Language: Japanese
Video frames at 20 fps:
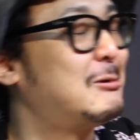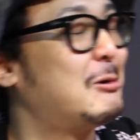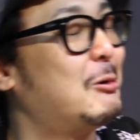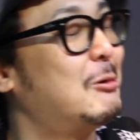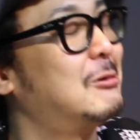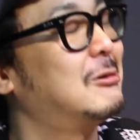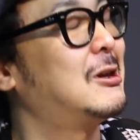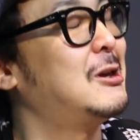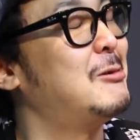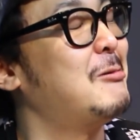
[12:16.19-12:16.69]
うとこ
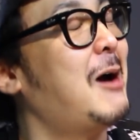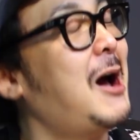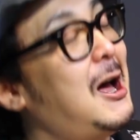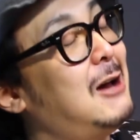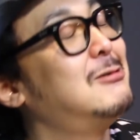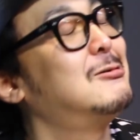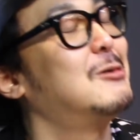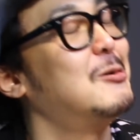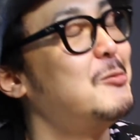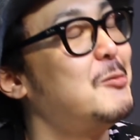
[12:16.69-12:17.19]
ろっていうのはあ
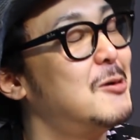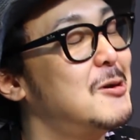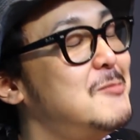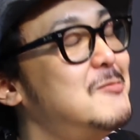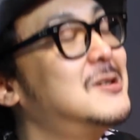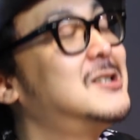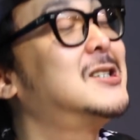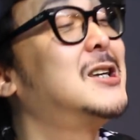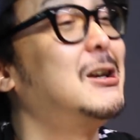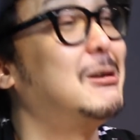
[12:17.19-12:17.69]
ると思い
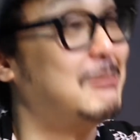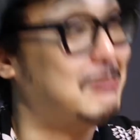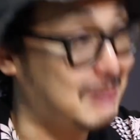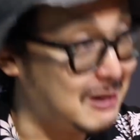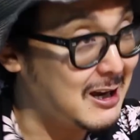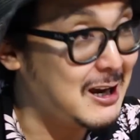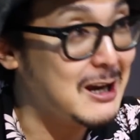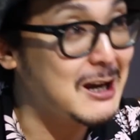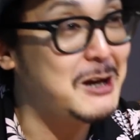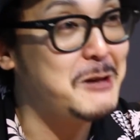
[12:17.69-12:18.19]
ますけど
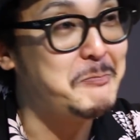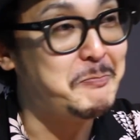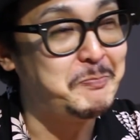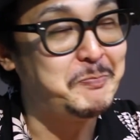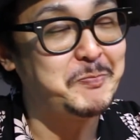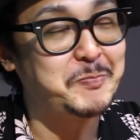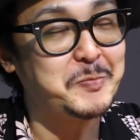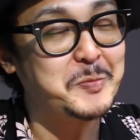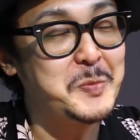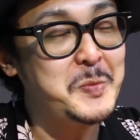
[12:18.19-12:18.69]
ね。
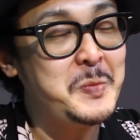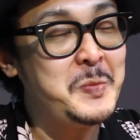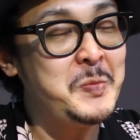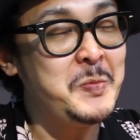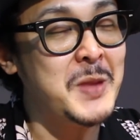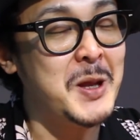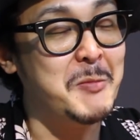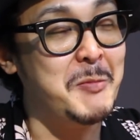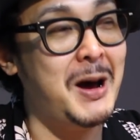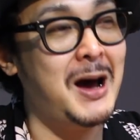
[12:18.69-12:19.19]

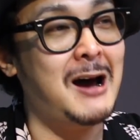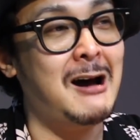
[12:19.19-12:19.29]
ま